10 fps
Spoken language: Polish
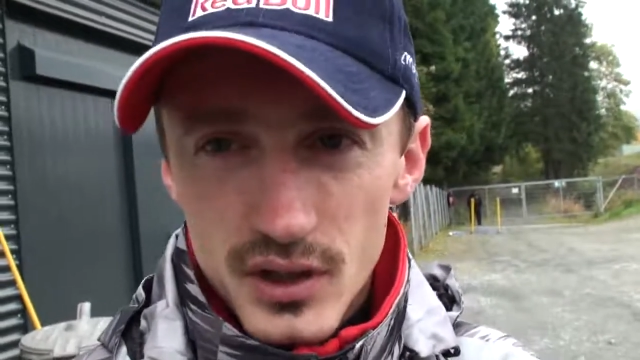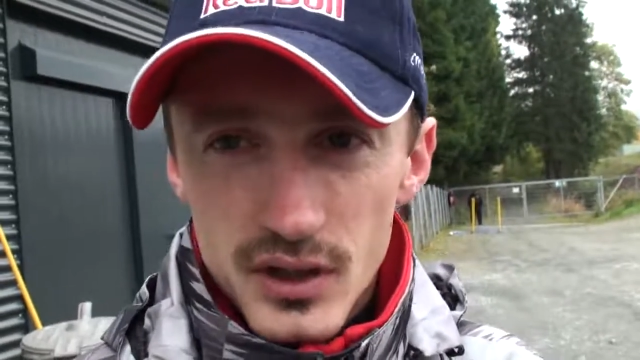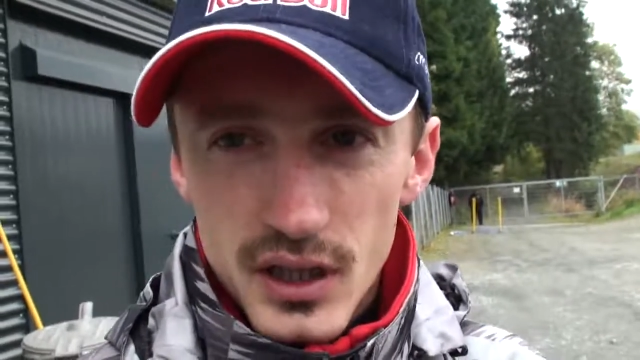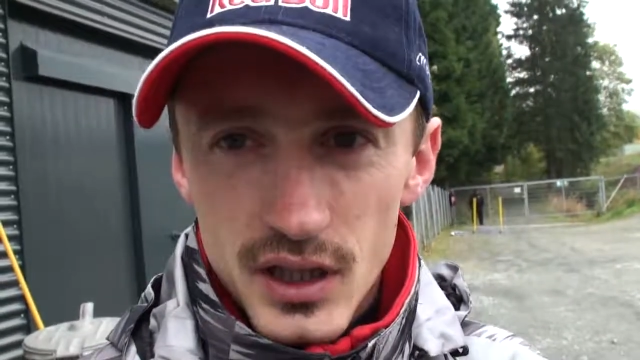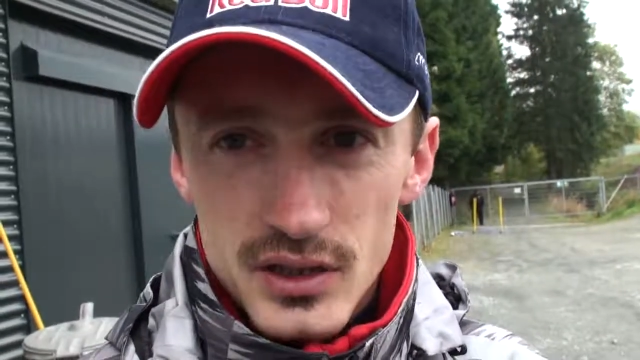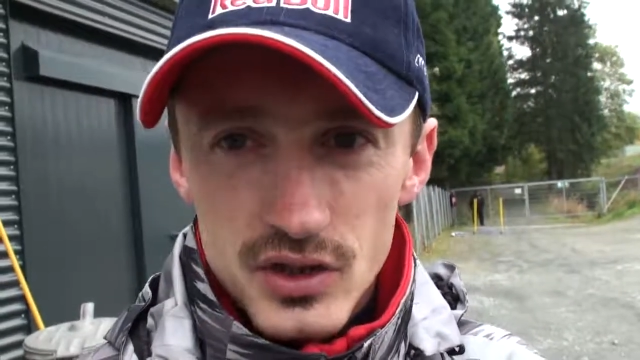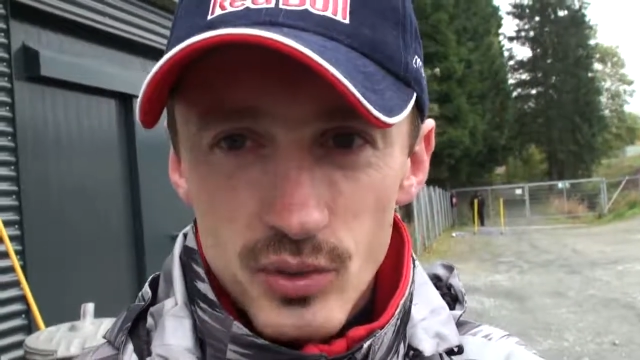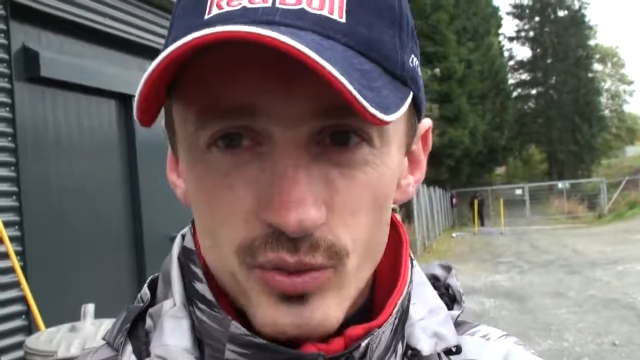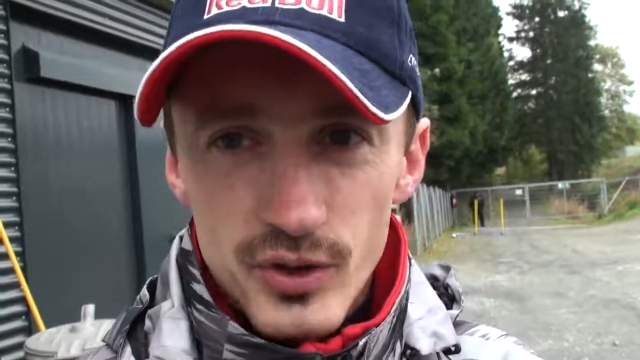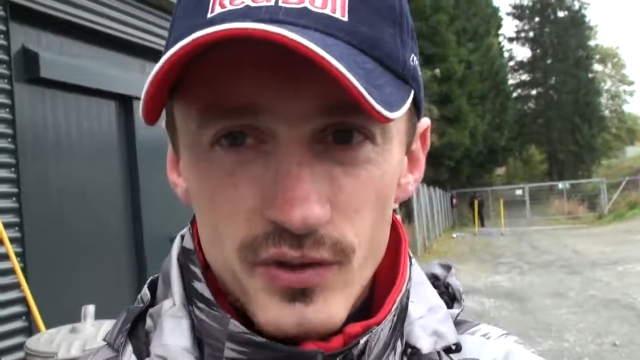Ja
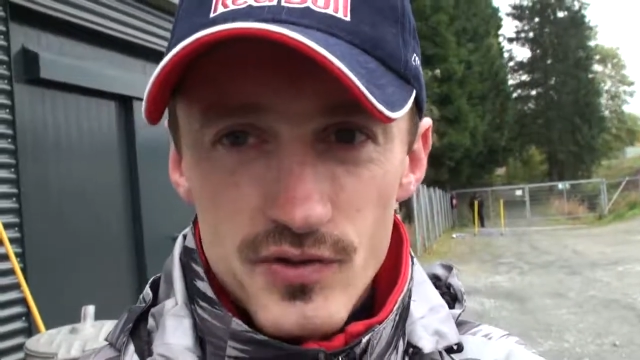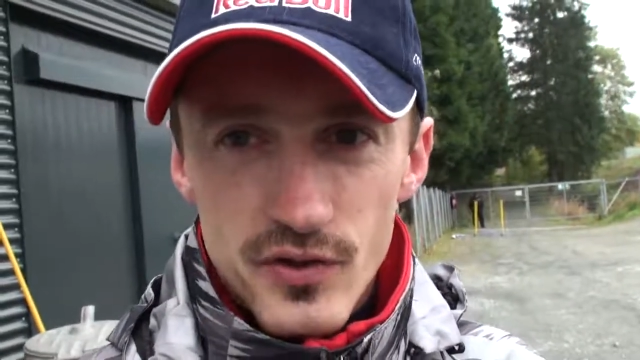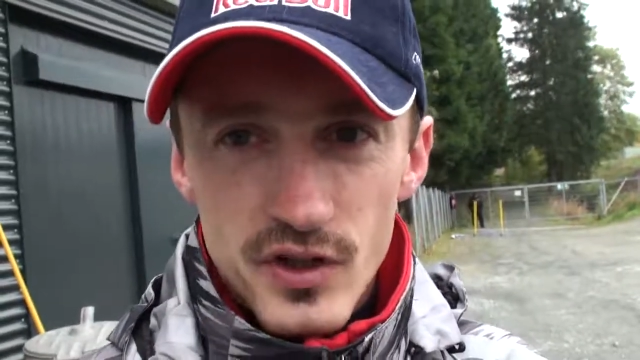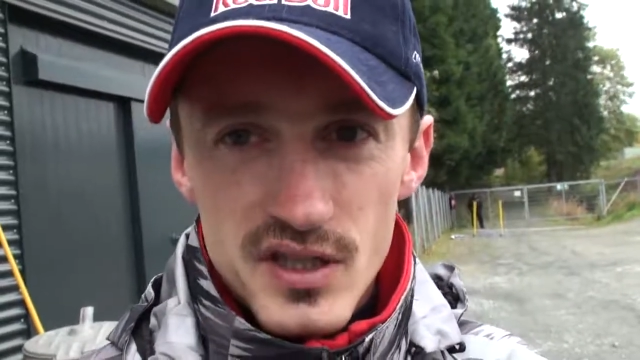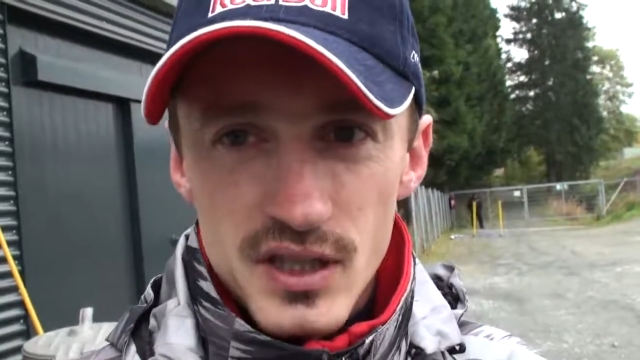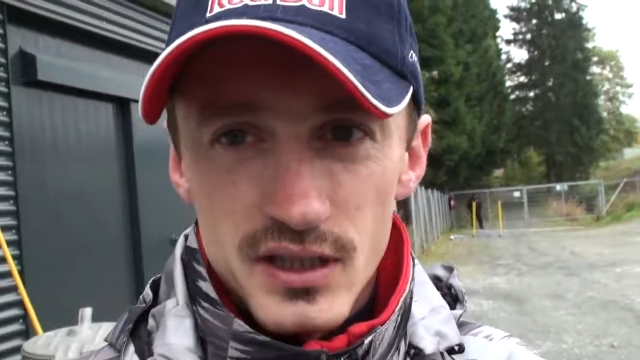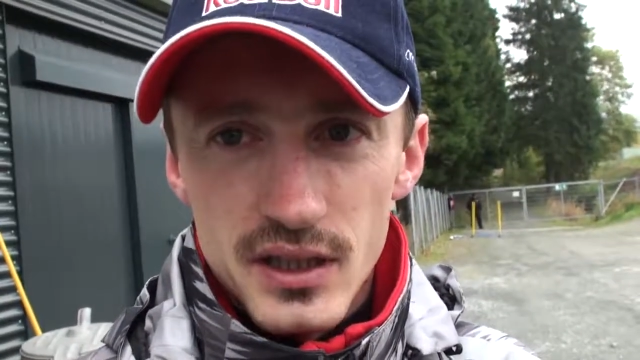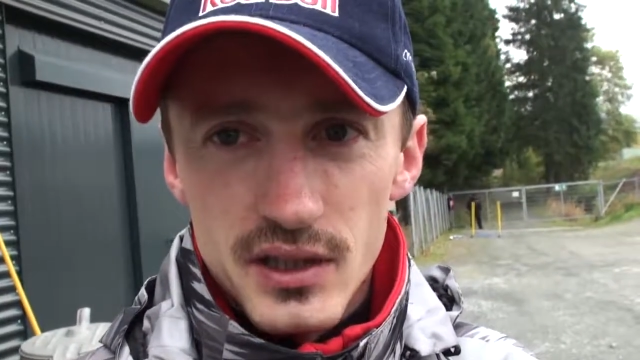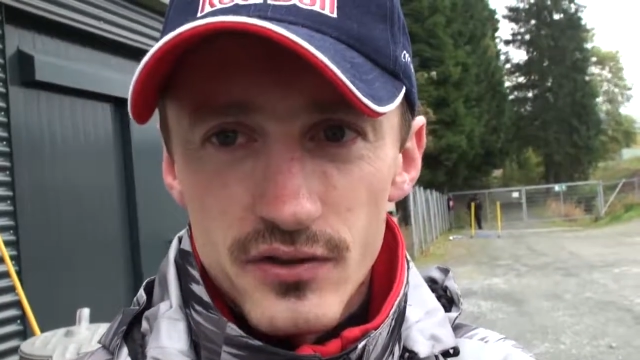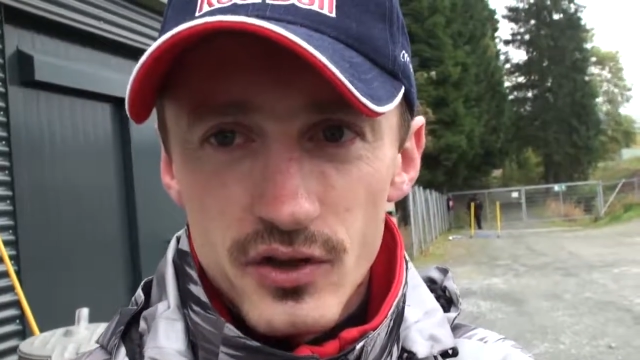zrobiłem swoje
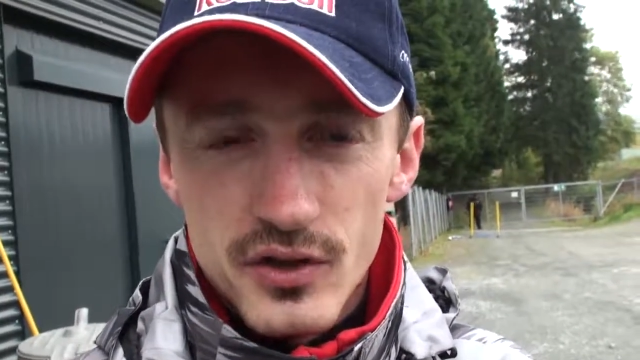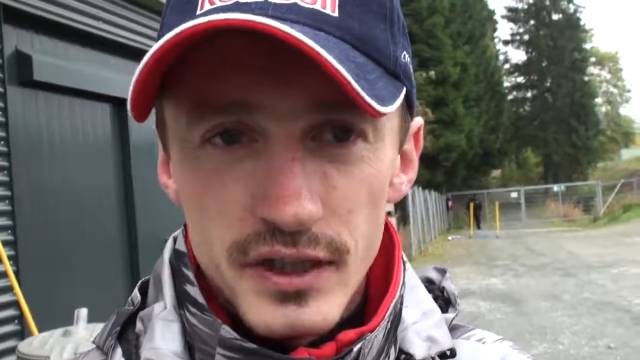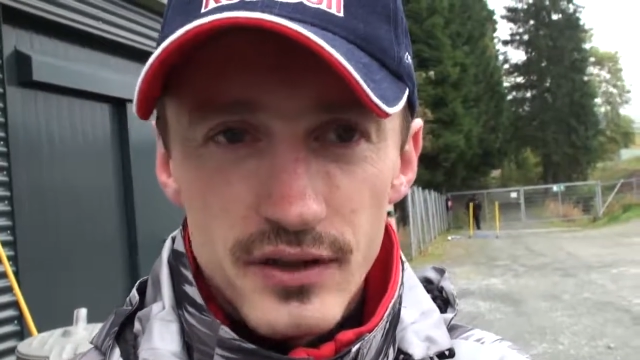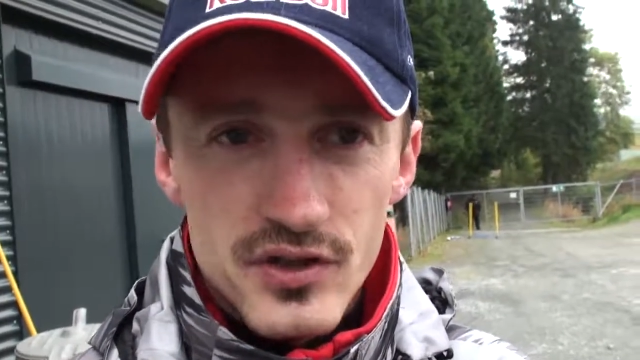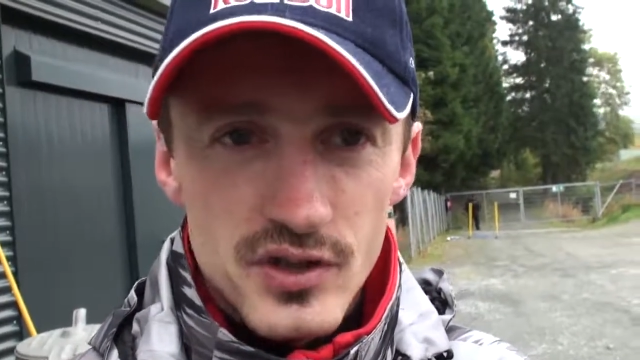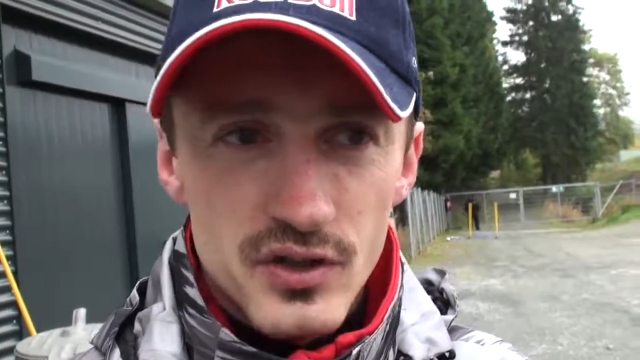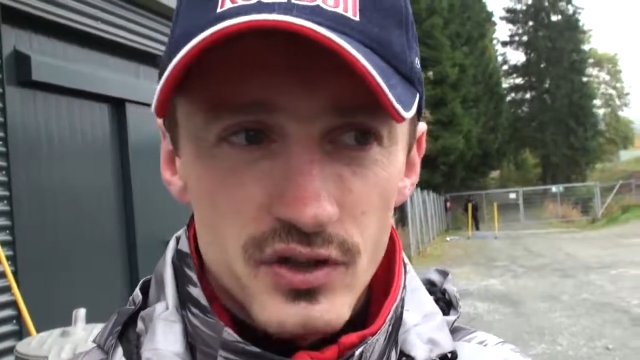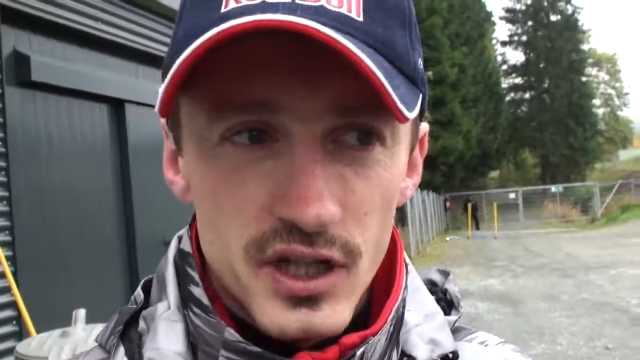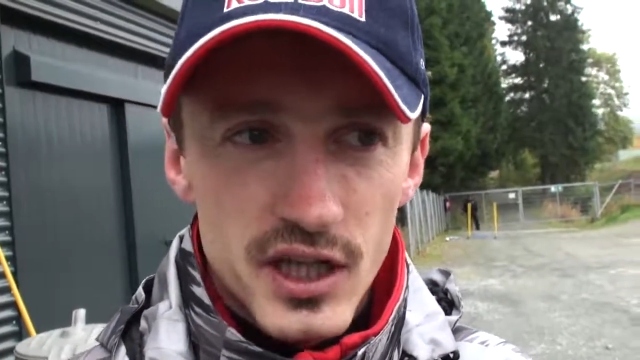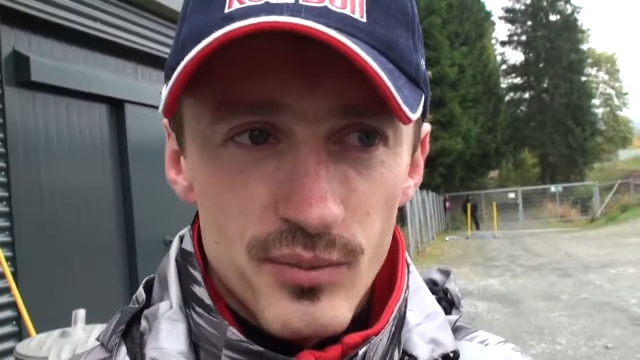zadanie, wykonałem wszystko
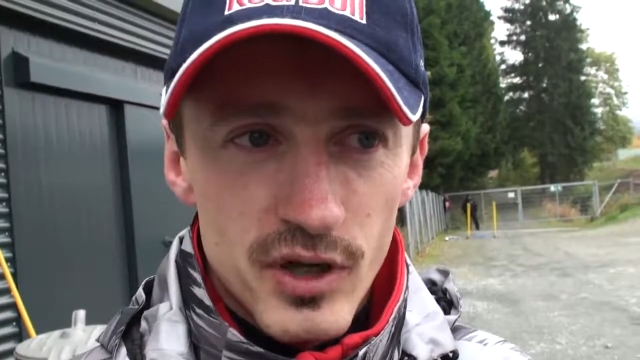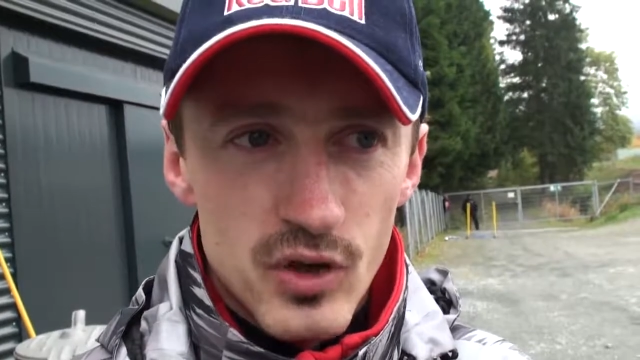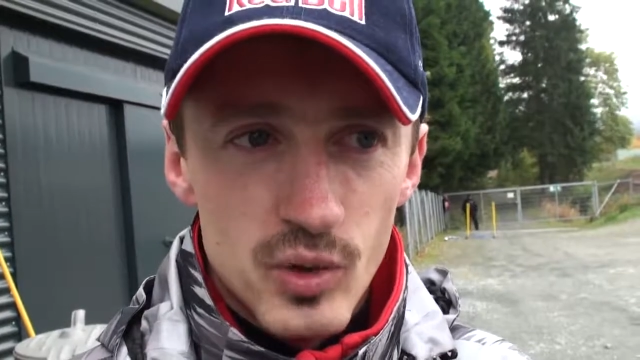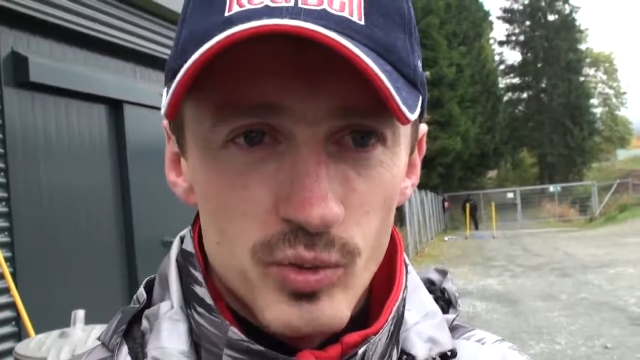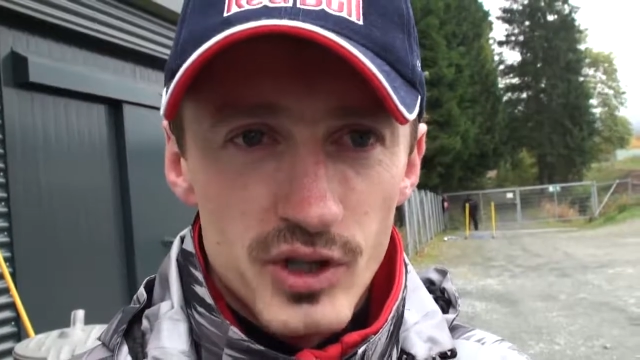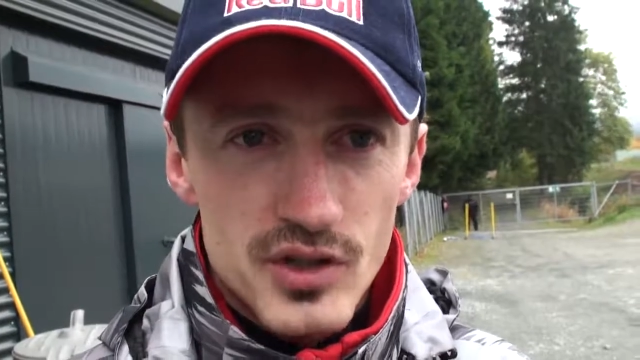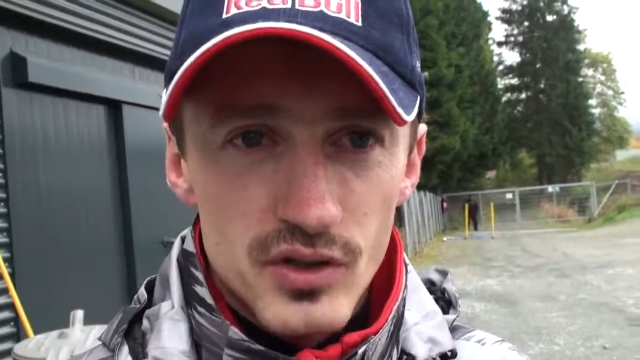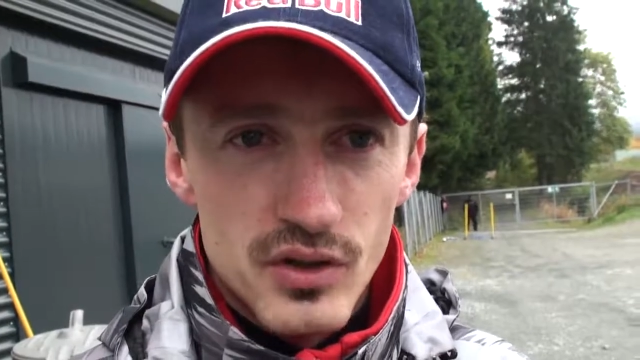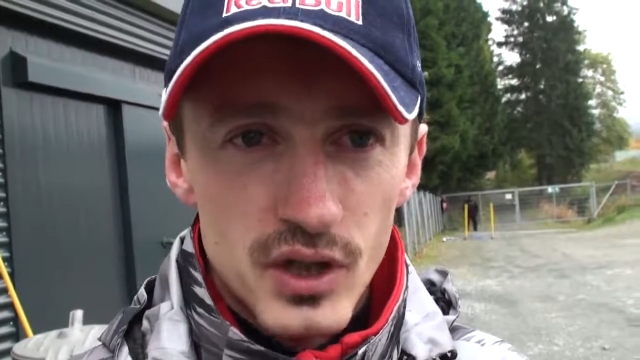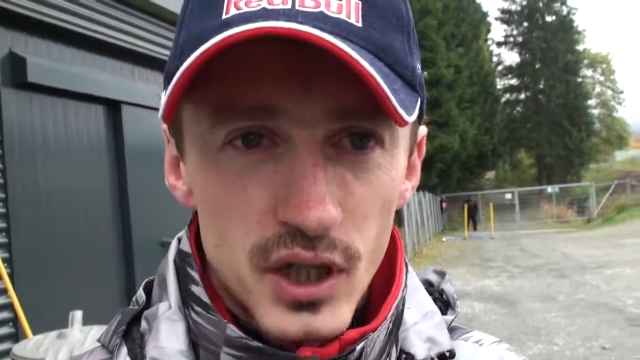tak jak miało być,
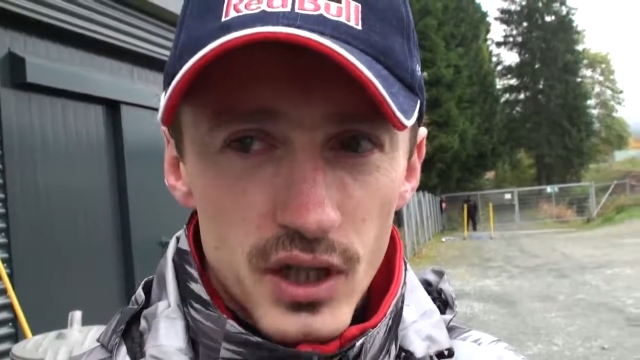no.